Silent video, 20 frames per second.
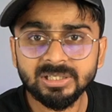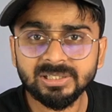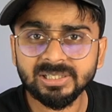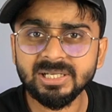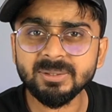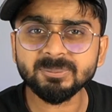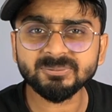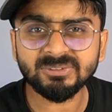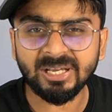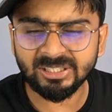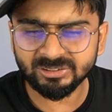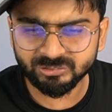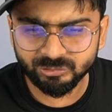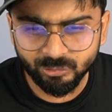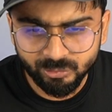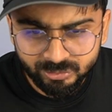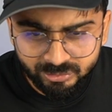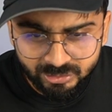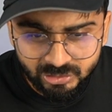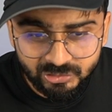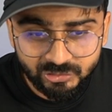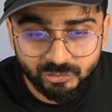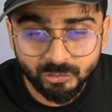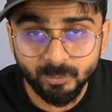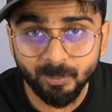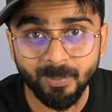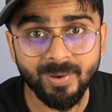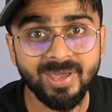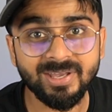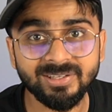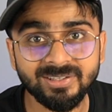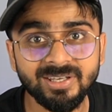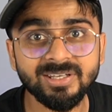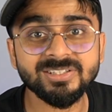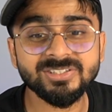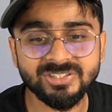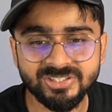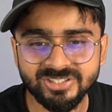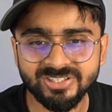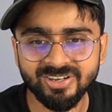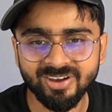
करीब सात सौ उन्नीस रुपए के जी